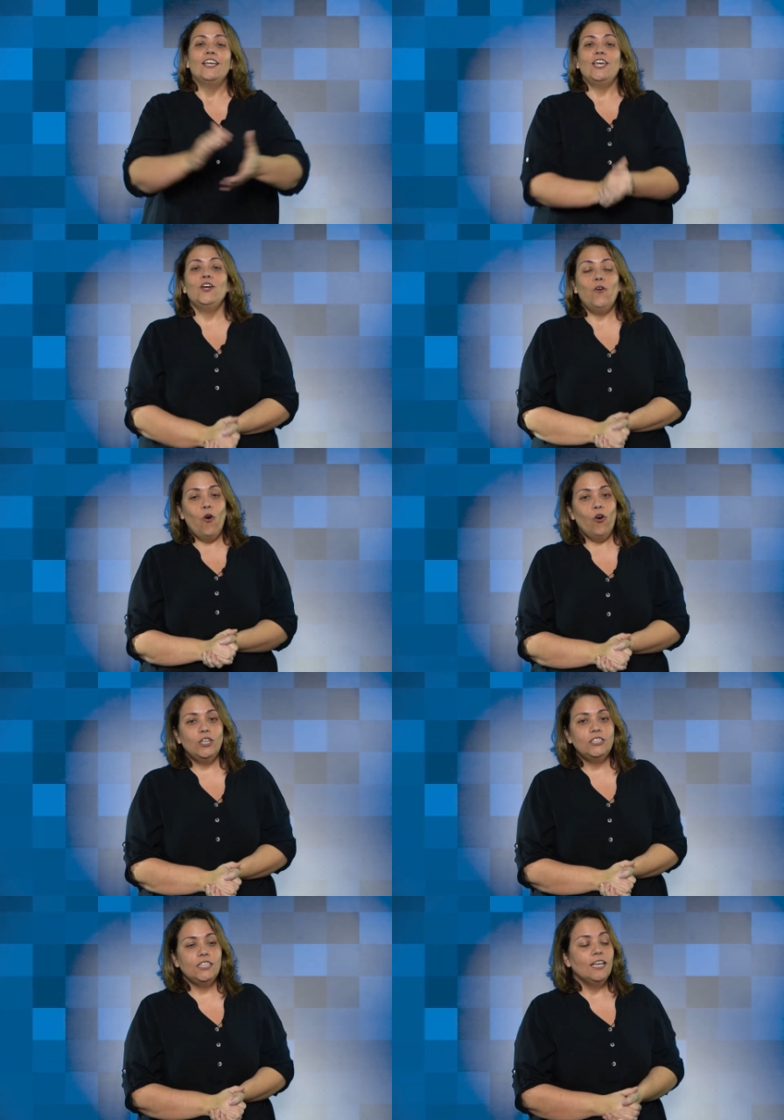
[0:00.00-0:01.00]
E
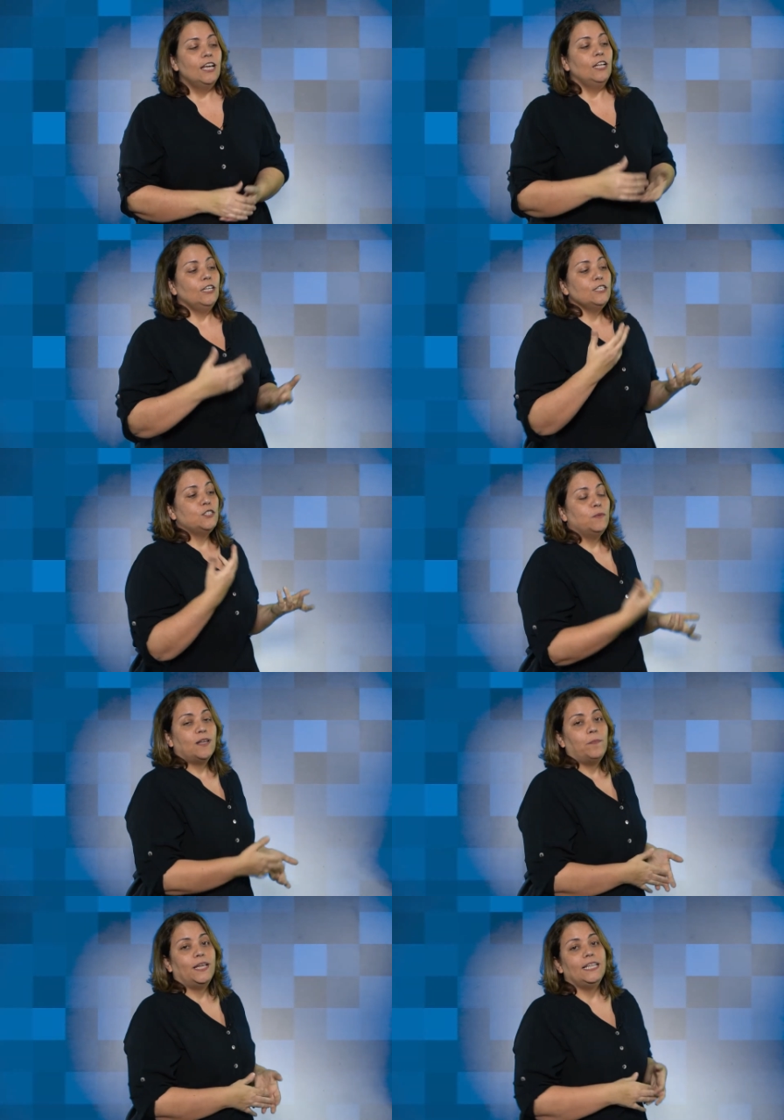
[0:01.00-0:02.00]
hoje nós vamos
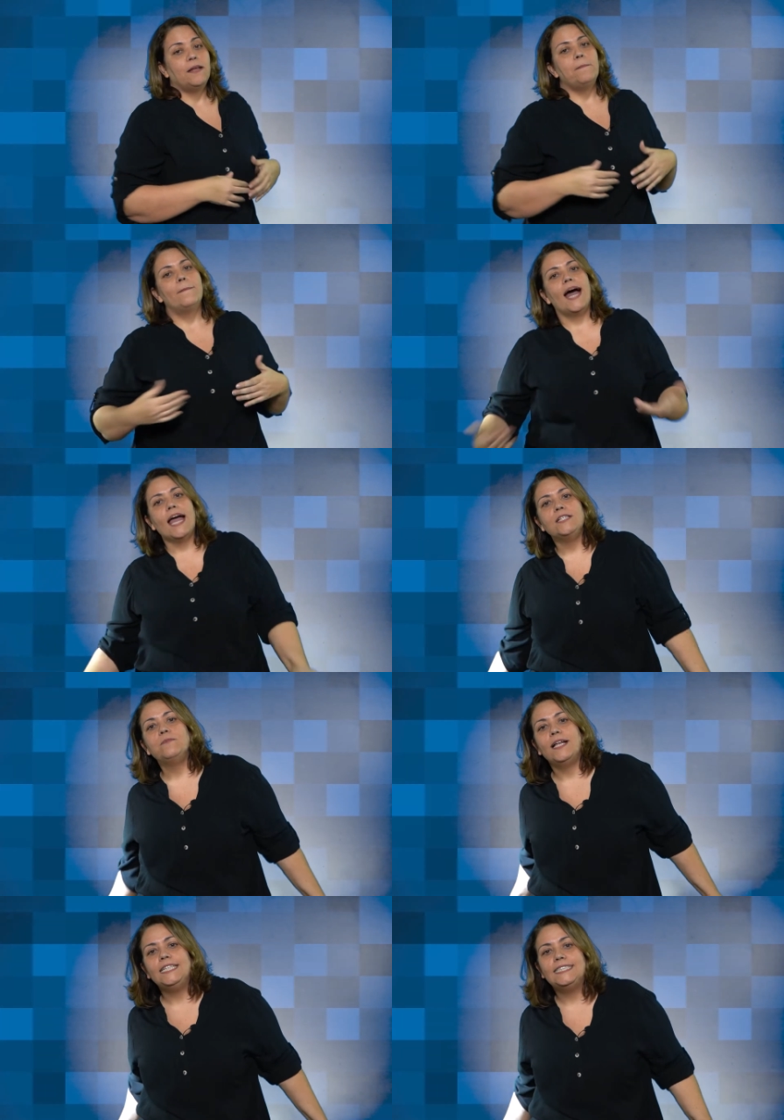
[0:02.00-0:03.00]
aprender mais
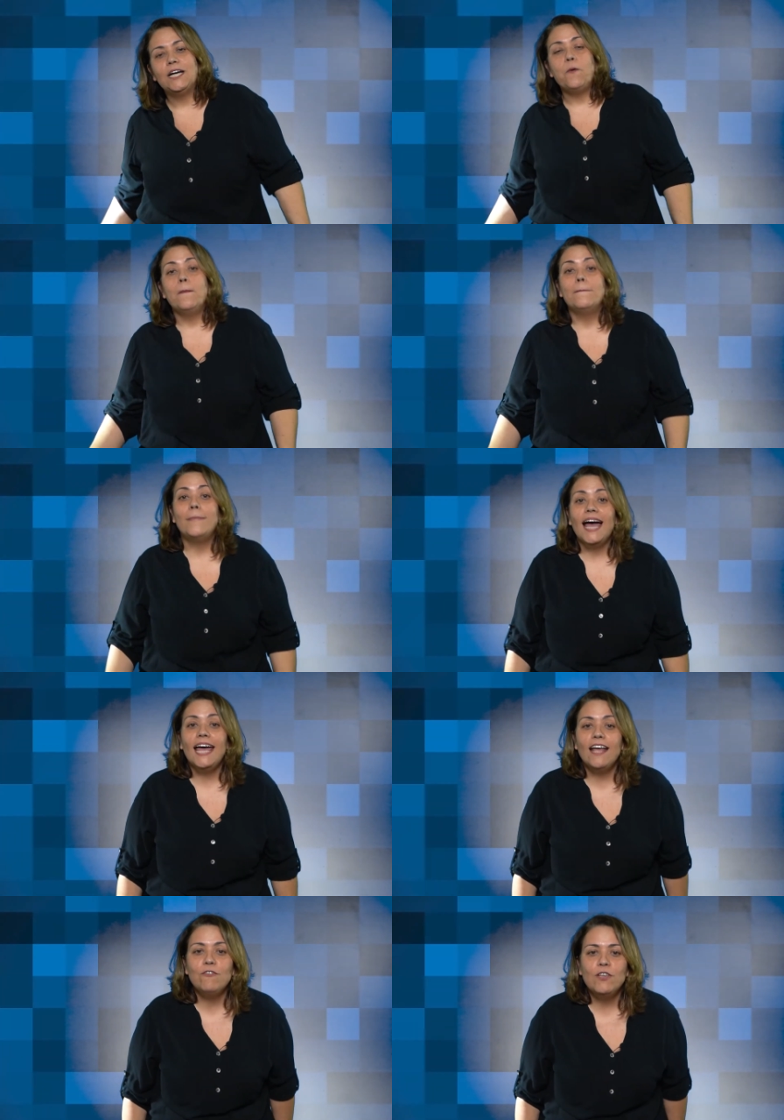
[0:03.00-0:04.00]
uma lição
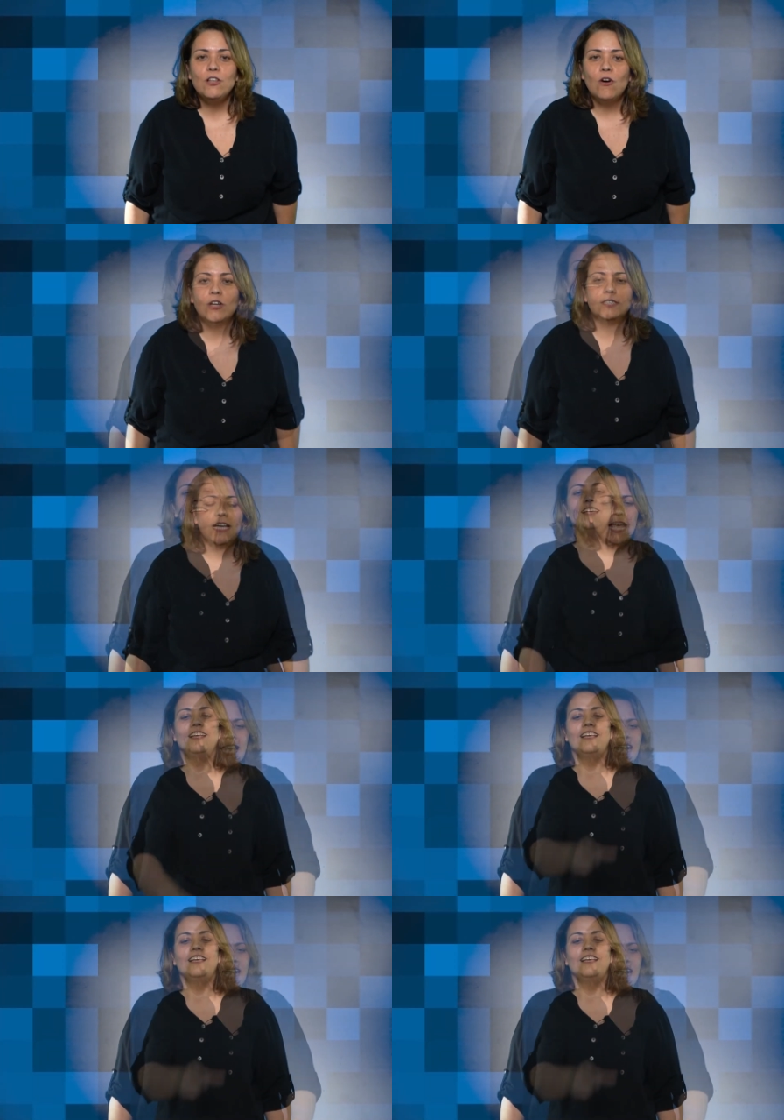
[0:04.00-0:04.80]
maravilhosa.